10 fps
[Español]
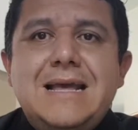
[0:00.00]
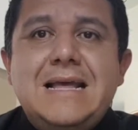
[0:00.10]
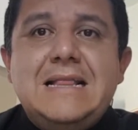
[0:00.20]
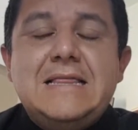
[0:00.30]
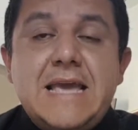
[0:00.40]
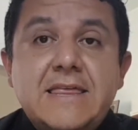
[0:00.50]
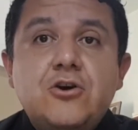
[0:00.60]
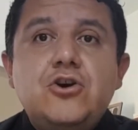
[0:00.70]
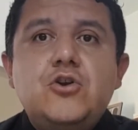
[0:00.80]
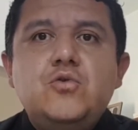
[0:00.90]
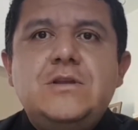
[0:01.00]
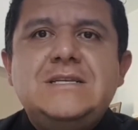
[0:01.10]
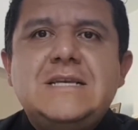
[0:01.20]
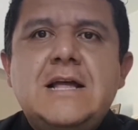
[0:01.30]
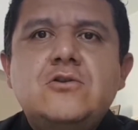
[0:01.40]
El día de hoy,
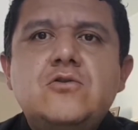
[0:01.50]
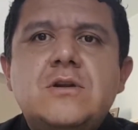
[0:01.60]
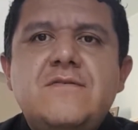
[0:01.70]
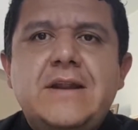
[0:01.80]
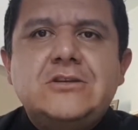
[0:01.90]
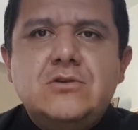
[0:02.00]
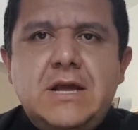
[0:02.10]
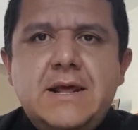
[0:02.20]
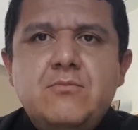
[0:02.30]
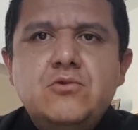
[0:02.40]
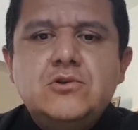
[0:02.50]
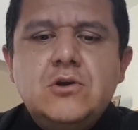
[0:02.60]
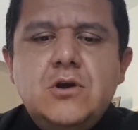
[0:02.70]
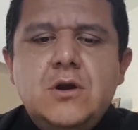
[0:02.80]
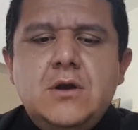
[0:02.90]
lunes santo, reflexionaremos
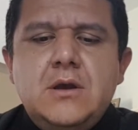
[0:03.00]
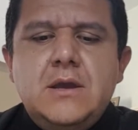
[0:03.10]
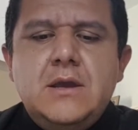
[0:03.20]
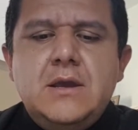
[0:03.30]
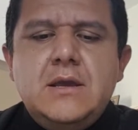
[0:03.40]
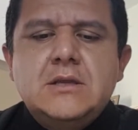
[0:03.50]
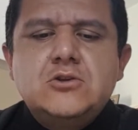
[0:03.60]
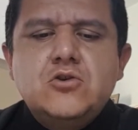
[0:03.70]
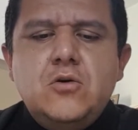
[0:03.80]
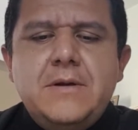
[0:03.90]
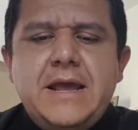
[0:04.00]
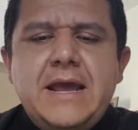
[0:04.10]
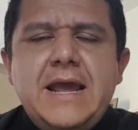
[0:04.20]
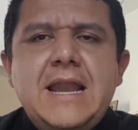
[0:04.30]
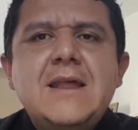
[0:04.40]
eh,
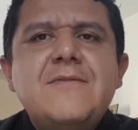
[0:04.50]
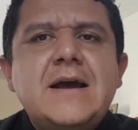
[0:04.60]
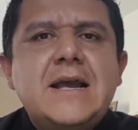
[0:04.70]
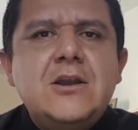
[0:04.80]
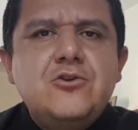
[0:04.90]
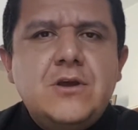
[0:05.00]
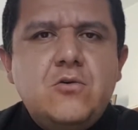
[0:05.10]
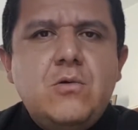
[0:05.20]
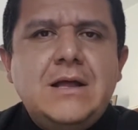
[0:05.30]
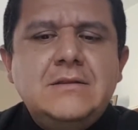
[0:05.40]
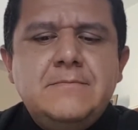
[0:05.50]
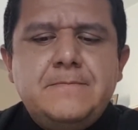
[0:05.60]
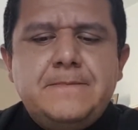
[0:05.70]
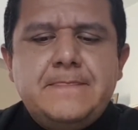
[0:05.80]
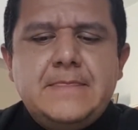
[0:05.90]
sobre el Evangelio de Juan,
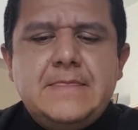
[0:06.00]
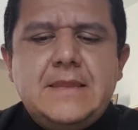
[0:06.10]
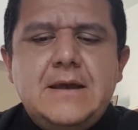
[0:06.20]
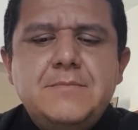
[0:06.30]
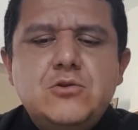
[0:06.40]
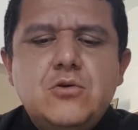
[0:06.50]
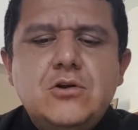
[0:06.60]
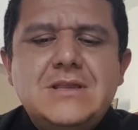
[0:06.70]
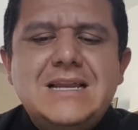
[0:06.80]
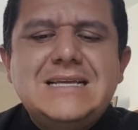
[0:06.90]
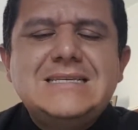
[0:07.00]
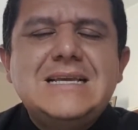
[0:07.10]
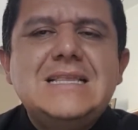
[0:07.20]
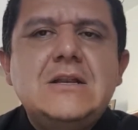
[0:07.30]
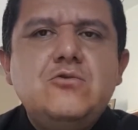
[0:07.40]
capítulo
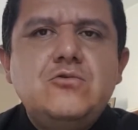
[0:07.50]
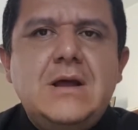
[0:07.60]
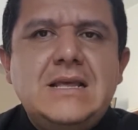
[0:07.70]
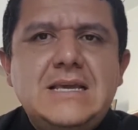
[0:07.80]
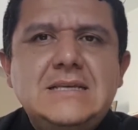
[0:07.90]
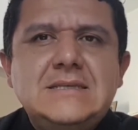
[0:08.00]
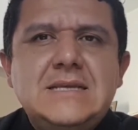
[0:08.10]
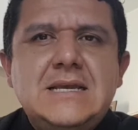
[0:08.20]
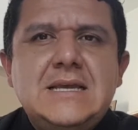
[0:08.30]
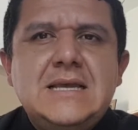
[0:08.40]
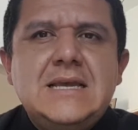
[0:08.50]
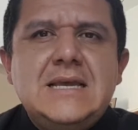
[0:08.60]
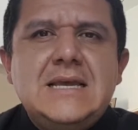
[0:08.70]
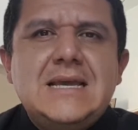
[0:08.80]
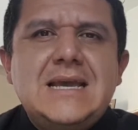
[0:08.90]
13 del 1 al 15,
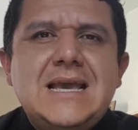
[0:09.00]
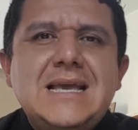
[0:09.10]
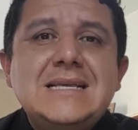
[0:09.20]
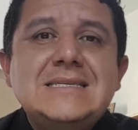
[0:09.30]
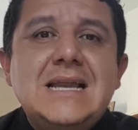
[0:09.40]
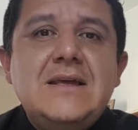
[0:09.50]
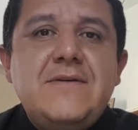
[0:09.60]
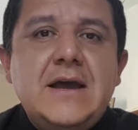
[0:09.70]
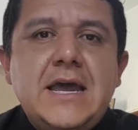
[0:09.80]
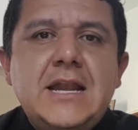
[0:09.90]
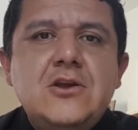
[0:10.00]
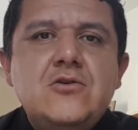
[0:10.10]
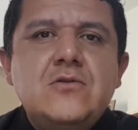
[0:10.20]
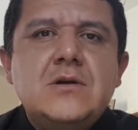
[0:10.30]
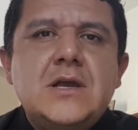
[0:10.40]
que es el
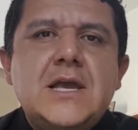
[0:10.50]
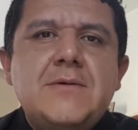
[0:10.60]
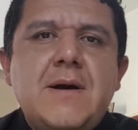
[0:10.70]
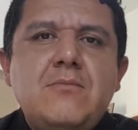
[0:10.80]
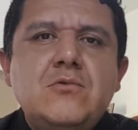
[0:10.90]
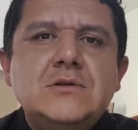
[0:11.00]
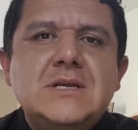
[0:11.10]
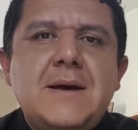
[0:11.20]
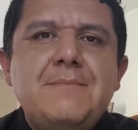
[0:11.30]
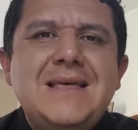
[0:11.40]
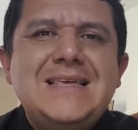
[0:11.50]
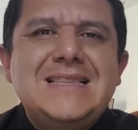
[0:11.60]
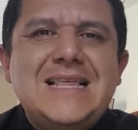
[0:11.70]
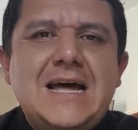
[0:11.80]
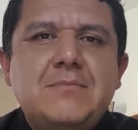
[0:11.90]
Evangelio que vamos a
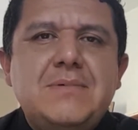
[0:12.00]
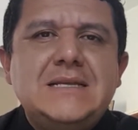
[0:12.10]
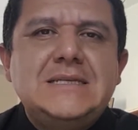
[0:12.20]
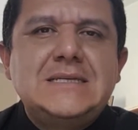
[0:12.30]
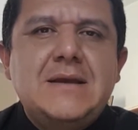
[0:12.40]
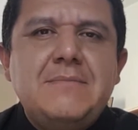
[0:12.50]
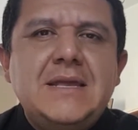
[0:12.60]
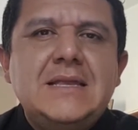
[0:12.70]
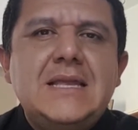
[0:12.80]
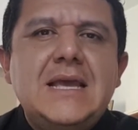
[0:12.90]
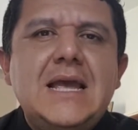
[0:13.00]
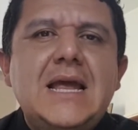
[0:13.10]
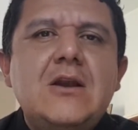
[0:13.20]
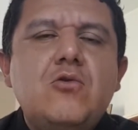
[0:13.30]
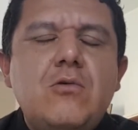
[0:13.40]
meditar precisamente
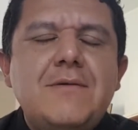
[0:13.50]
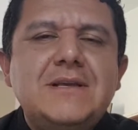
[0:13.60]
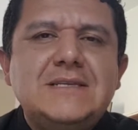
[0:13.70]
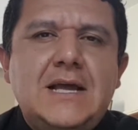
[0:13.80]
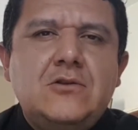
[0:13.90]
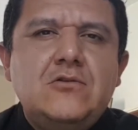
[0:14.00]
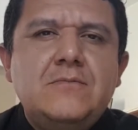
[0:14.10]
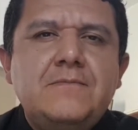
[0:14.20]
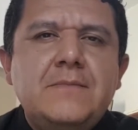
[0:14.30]
el jueves santo.